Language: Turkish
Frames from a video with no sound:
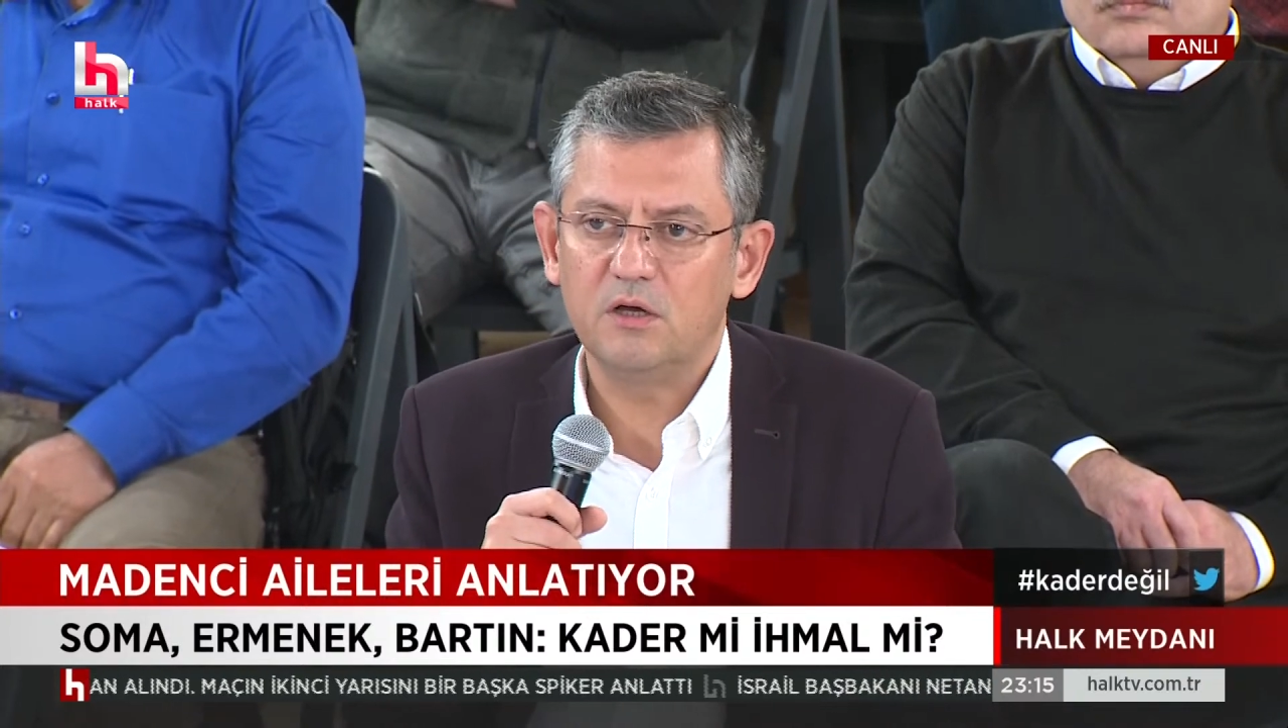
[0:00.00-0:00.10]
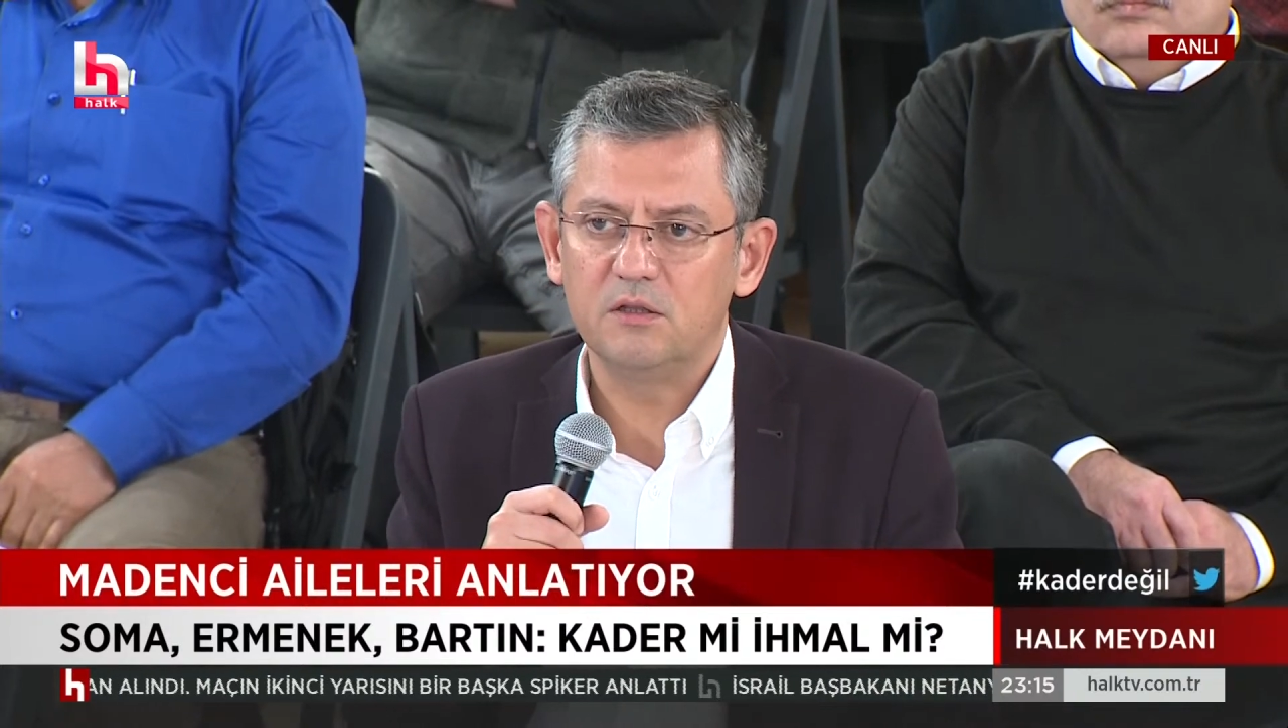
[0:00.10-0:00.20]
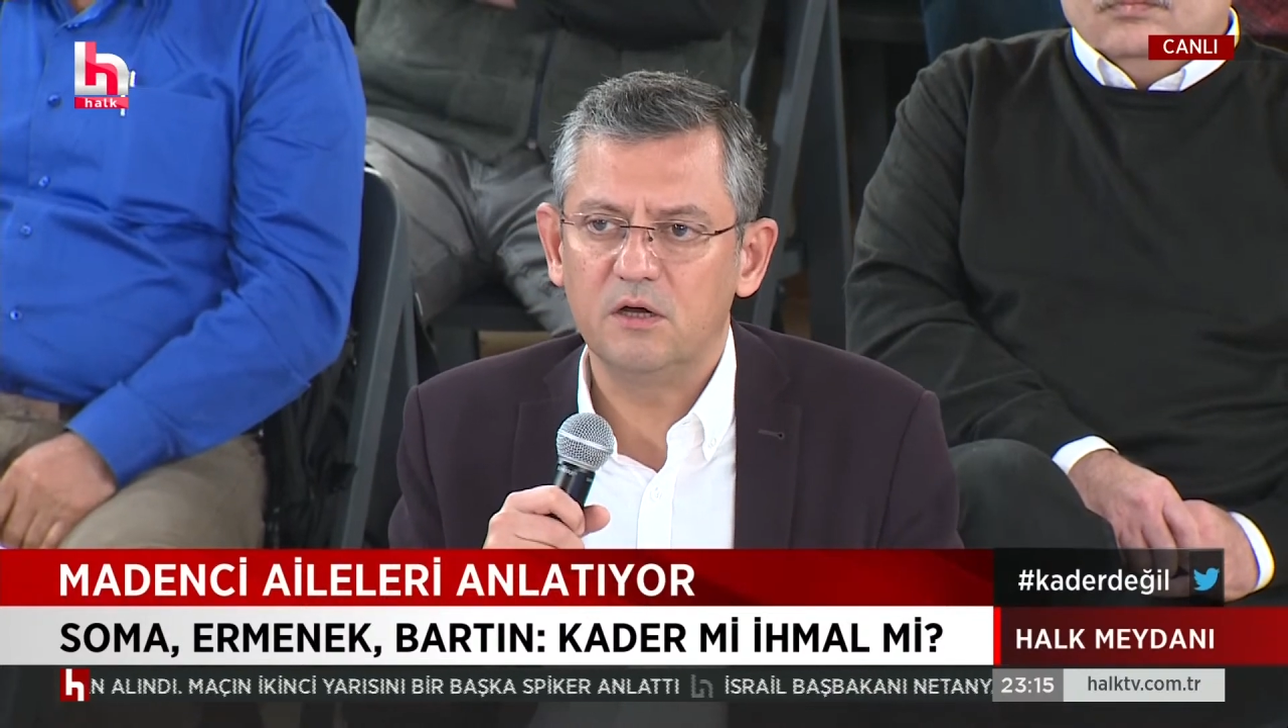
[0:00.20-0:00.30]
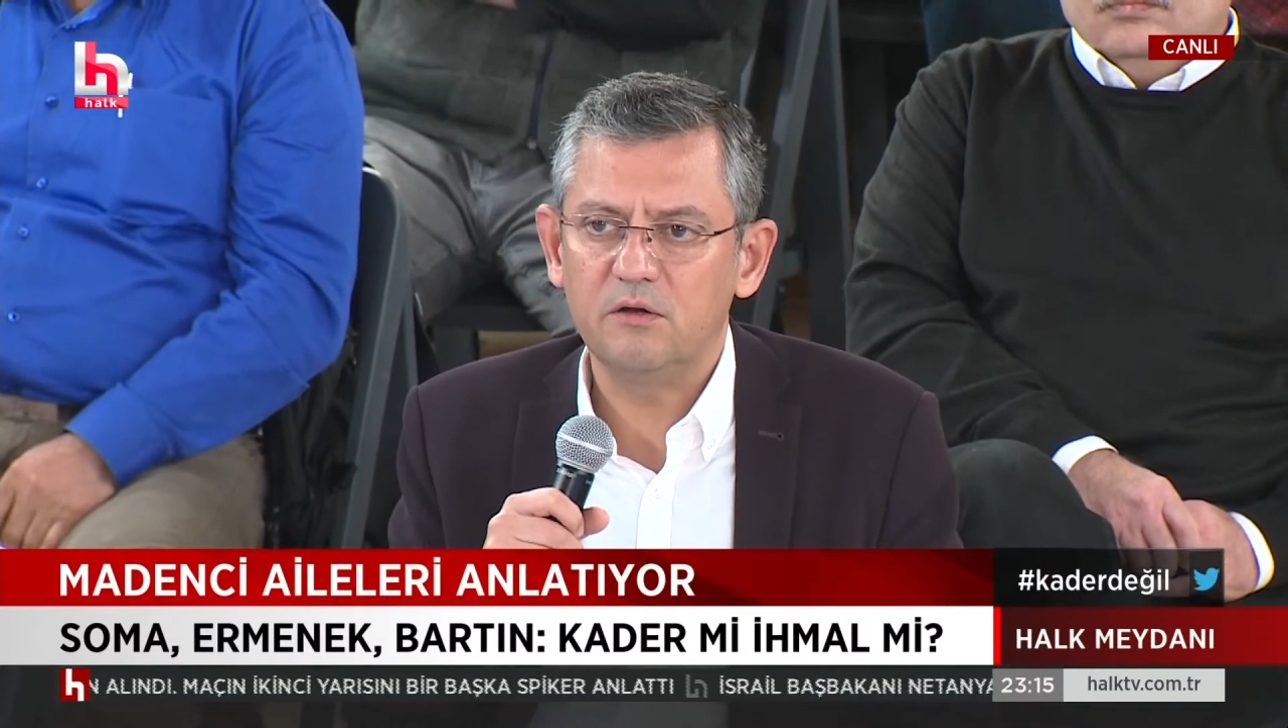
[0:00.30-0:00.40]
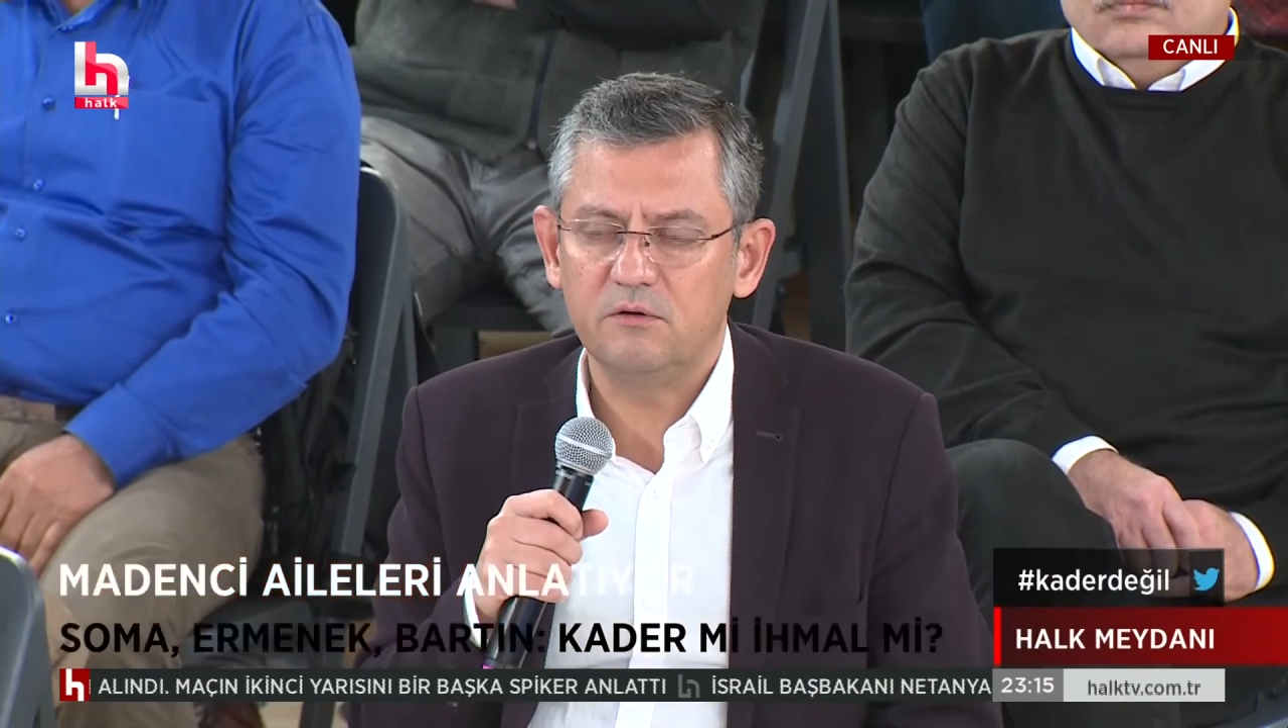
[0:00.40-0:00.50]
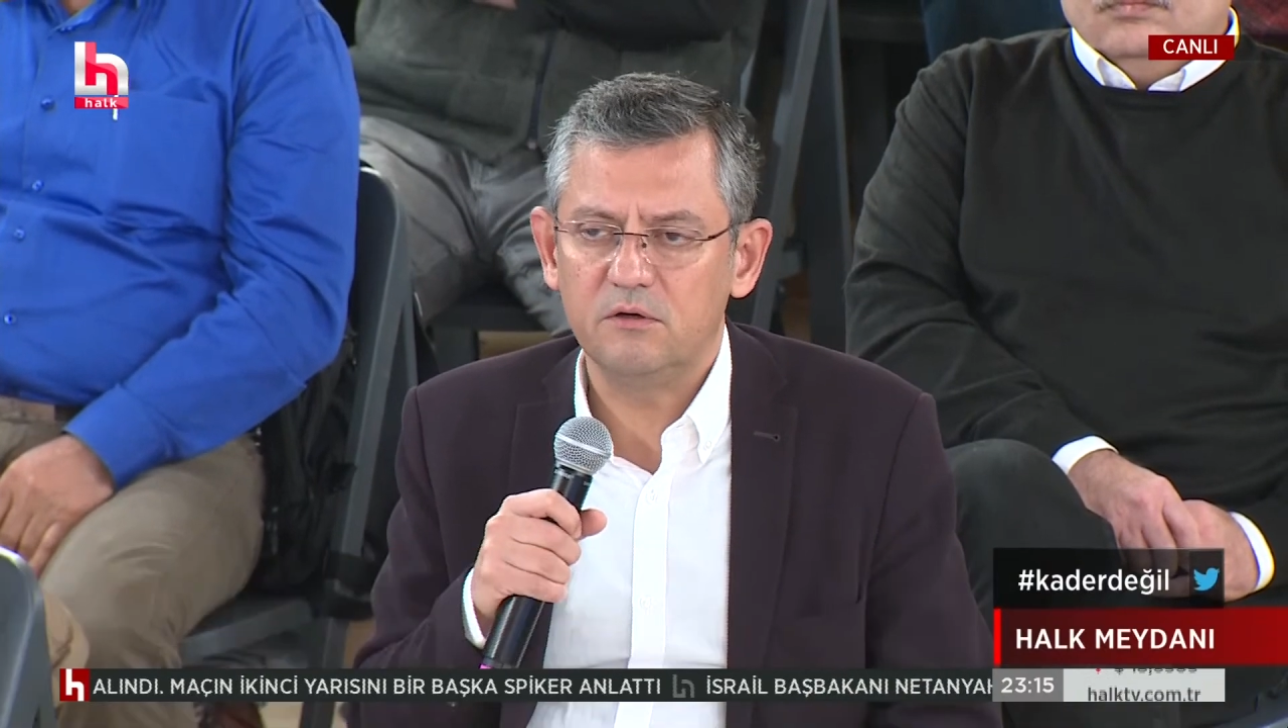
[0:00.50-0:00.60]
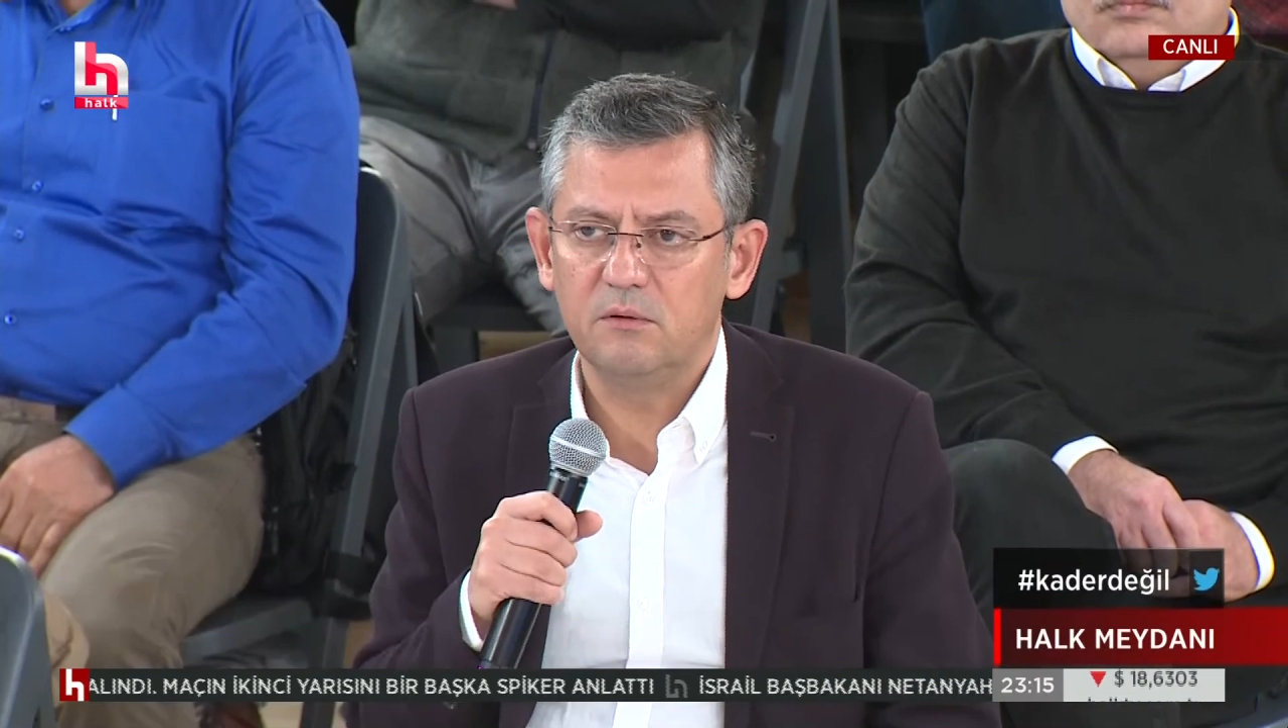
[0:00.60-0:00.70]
kadar